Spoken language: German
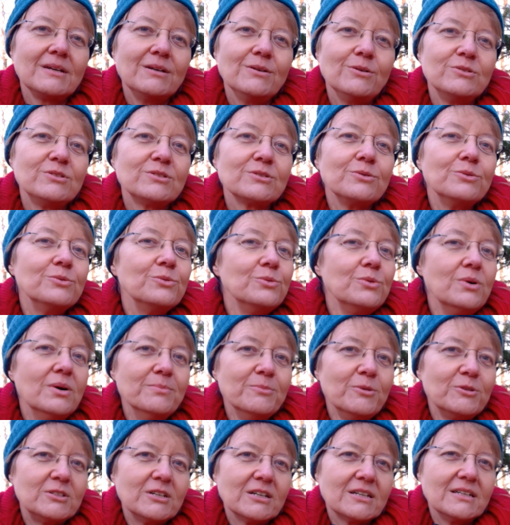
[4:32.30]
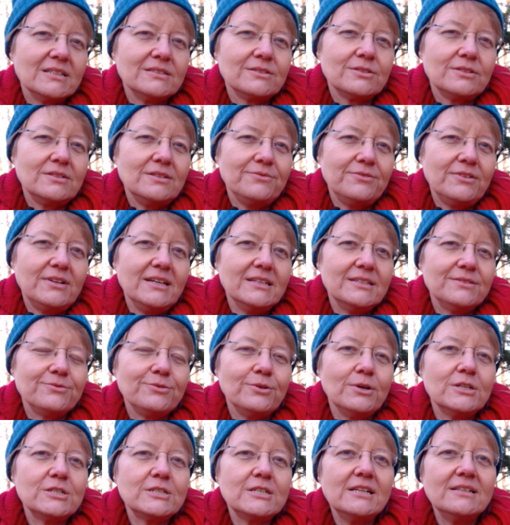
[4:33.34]
unsere Urmutter, kannst du dir vielleicht
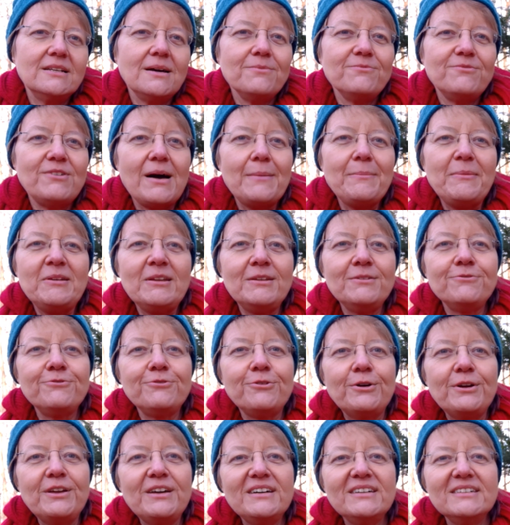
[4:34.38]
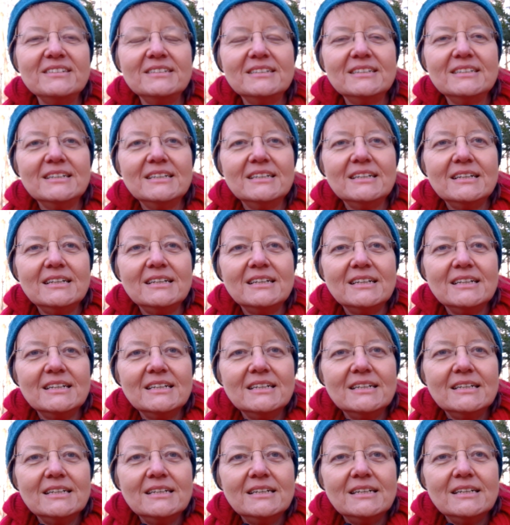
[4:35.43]
vorstellen, am wärmenden Feuer.
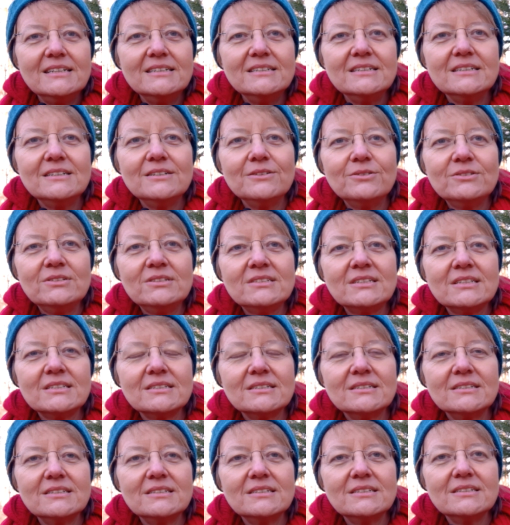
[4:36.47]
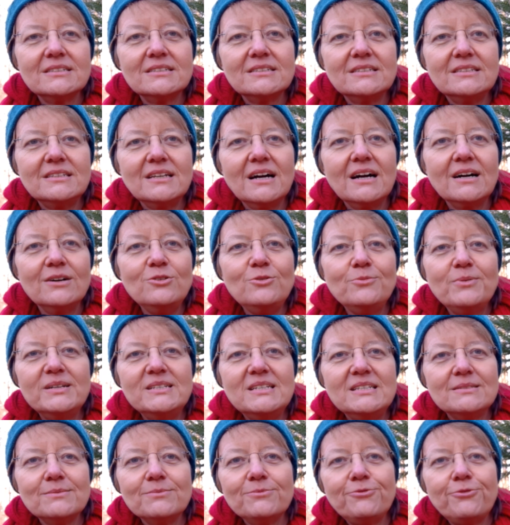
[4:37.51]
Äh, und äh, ja, über
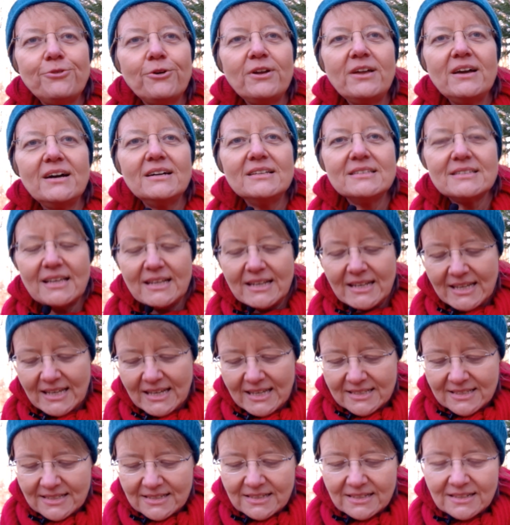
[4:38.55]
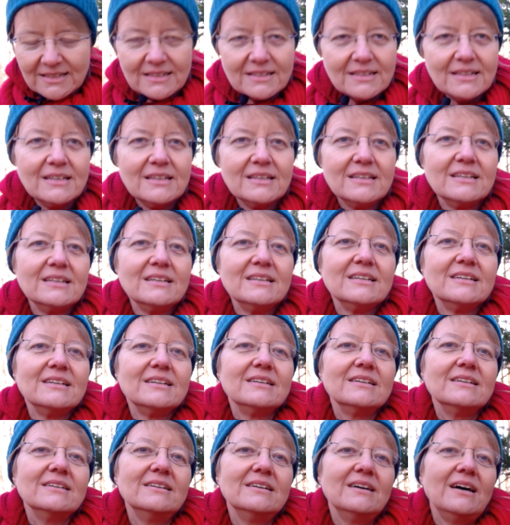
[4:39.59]
diesem Feuer ist ein Kessel
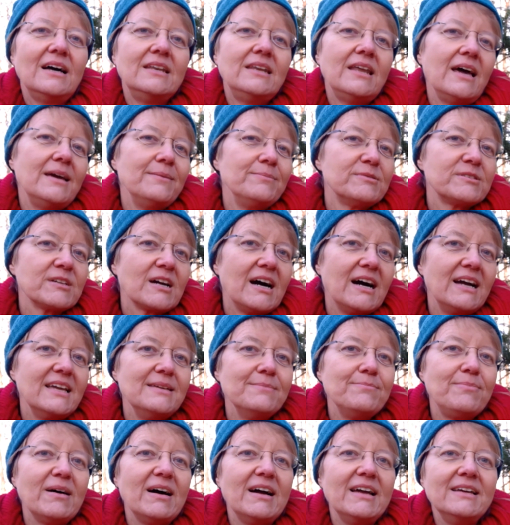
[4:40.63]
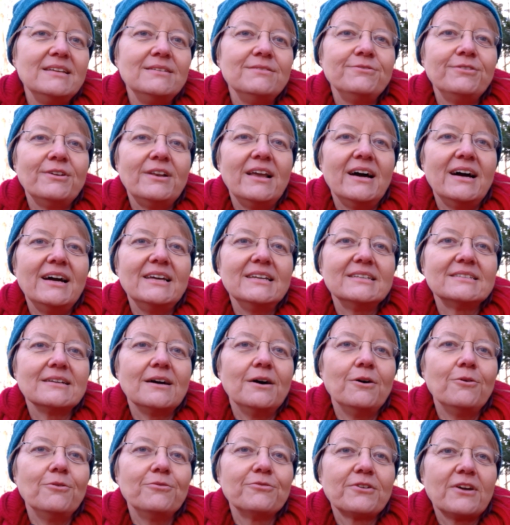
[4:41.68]
äh, an einem Dreibein vielleicht
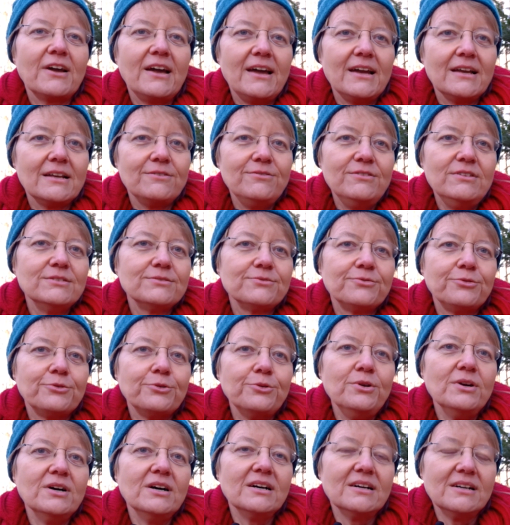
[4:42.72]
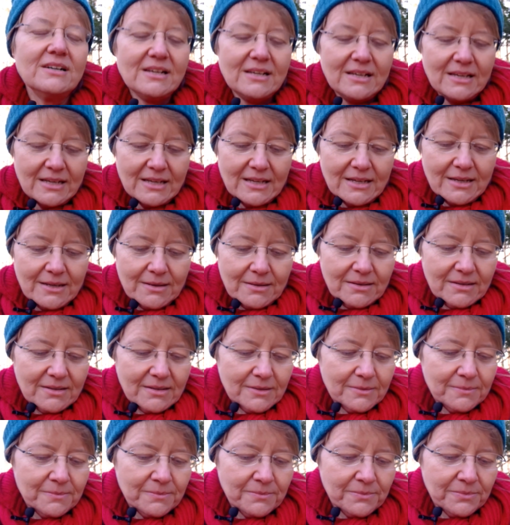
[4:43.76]
aufgehängt, wie es früher,
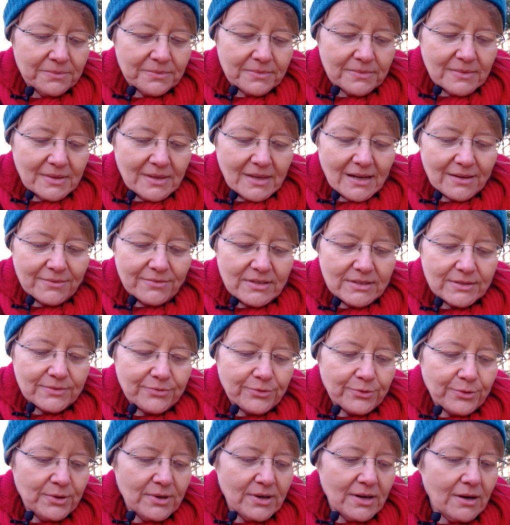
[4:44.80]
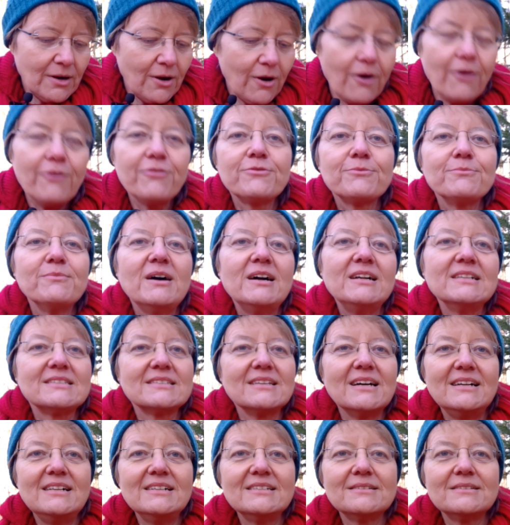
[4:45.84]
ähm, ja, wie es früher oftmals
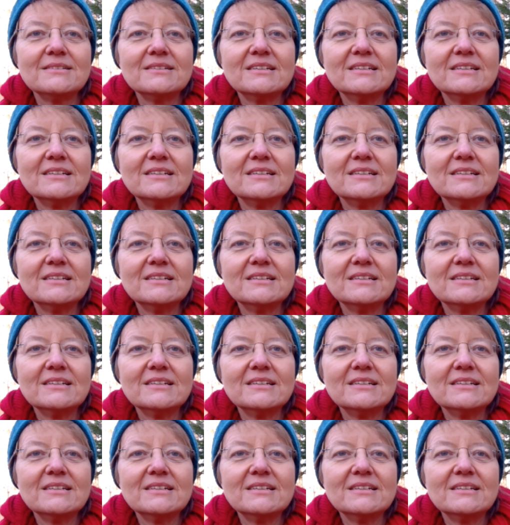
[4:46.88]
halt